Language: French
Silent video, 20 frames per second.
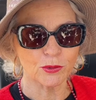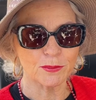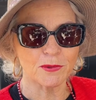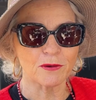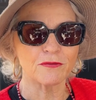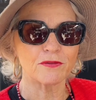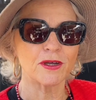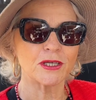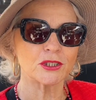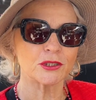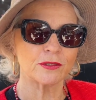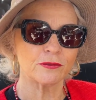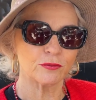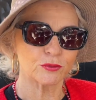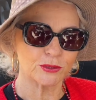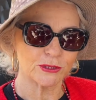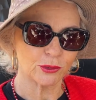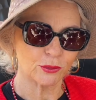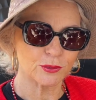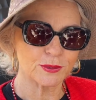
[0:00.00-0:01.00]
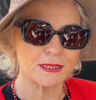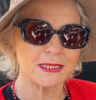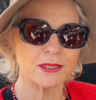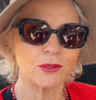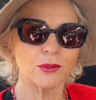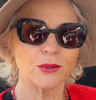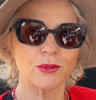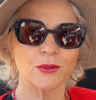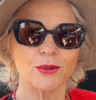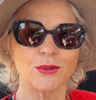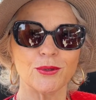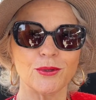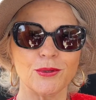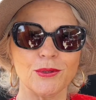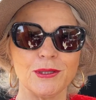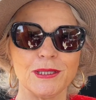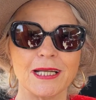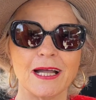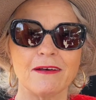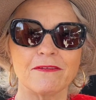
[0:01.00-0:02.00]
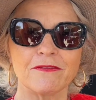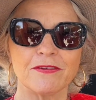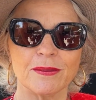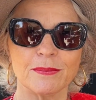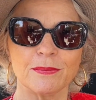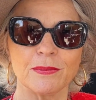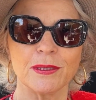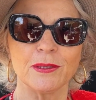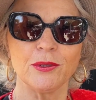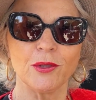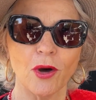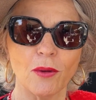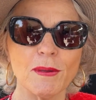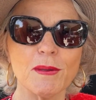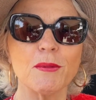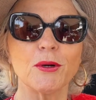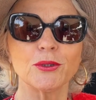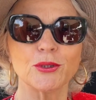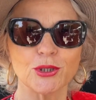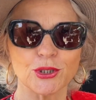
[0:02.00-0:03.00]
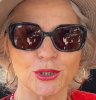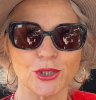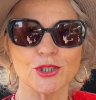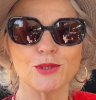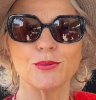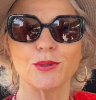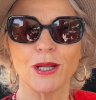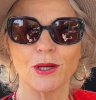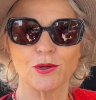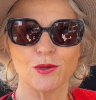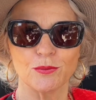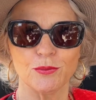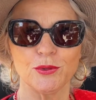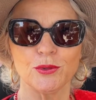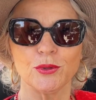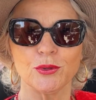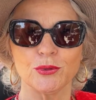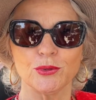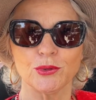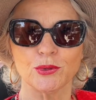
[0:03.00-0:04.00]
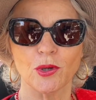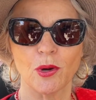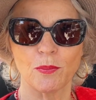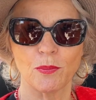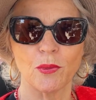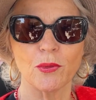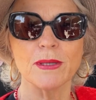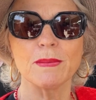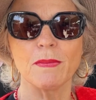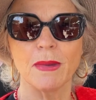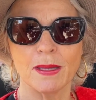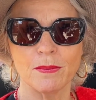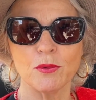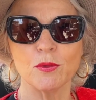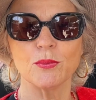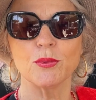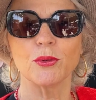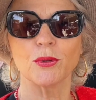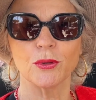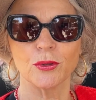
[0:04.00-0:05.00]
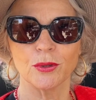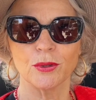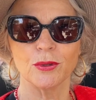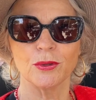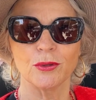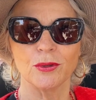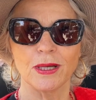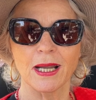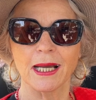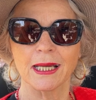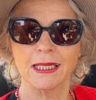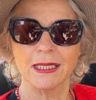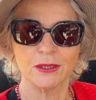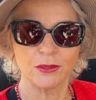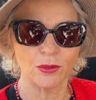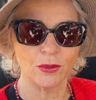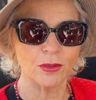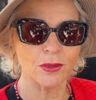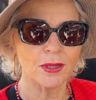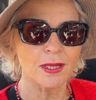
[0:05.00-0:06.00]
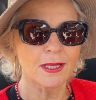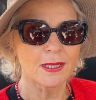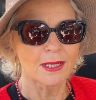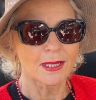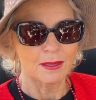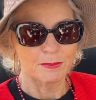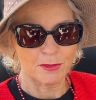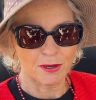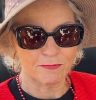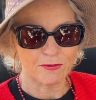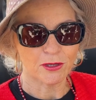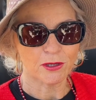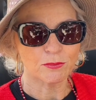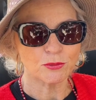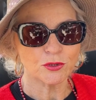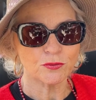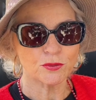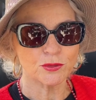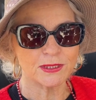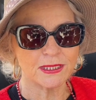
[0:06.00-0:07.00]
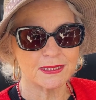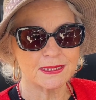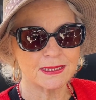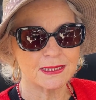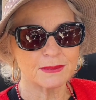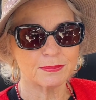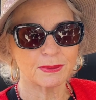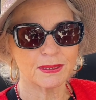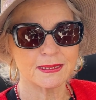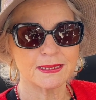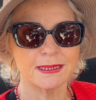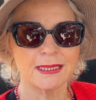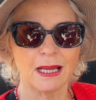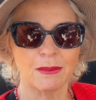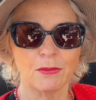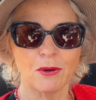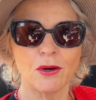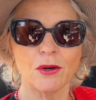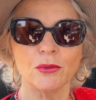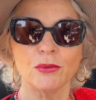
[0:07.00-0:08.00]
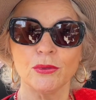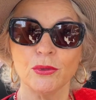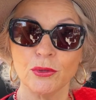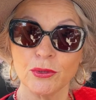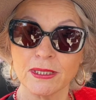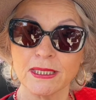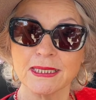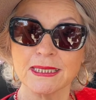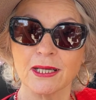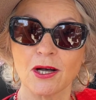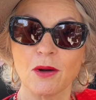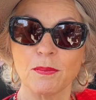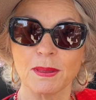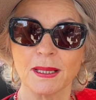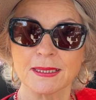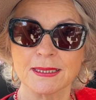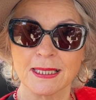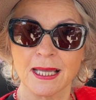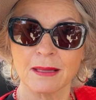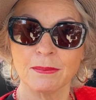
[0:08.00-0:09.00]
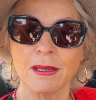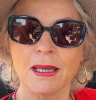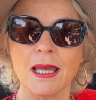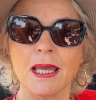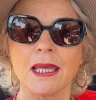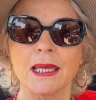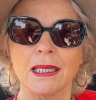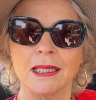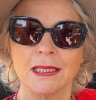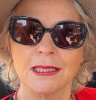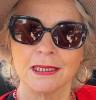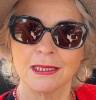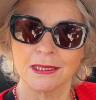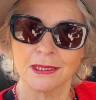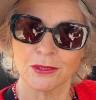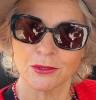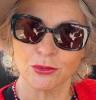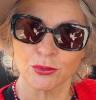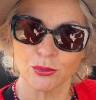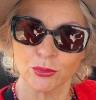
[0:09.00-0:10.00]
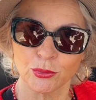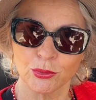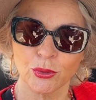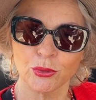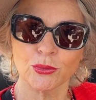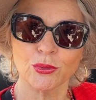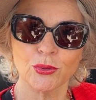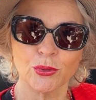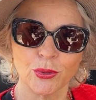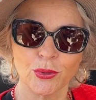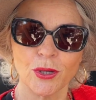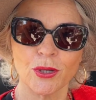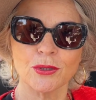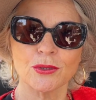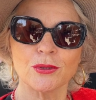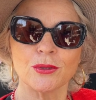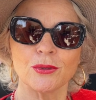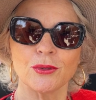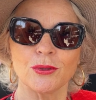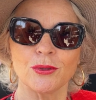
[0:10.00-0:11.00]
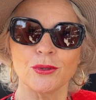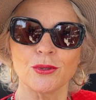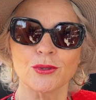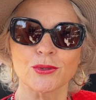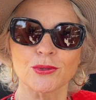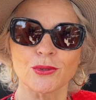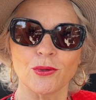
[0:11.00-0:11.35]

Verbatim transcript: mais enfin, il faut dire aussi qu'il a fait énormément de choses pour la commune du Tampon et même pour euh, la Réunion. Mais enfin, comme je vous ai dit précédemment, nul n'est irremplaçable et de tout cœur, ah, euh,